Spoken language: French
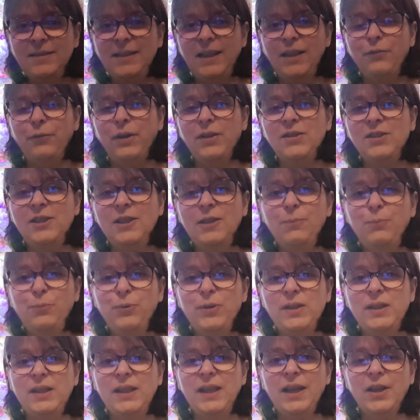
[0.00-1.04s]
cette fois-ci
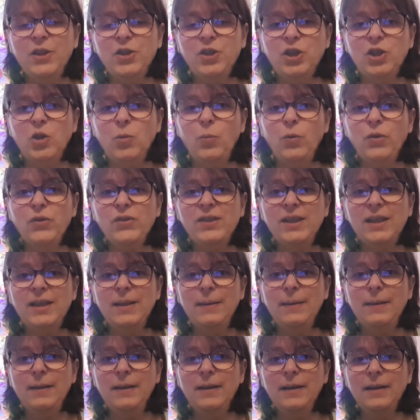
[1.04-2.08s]
puisqu'hier j'ai commencé
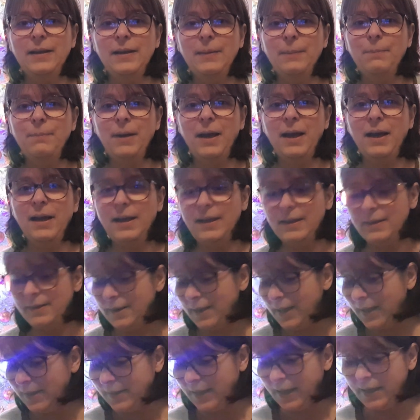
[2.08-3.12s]
par
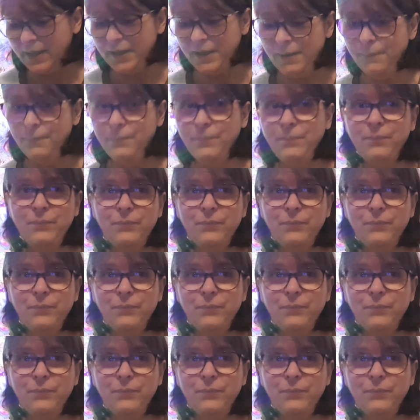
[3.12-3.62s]
Nathalie.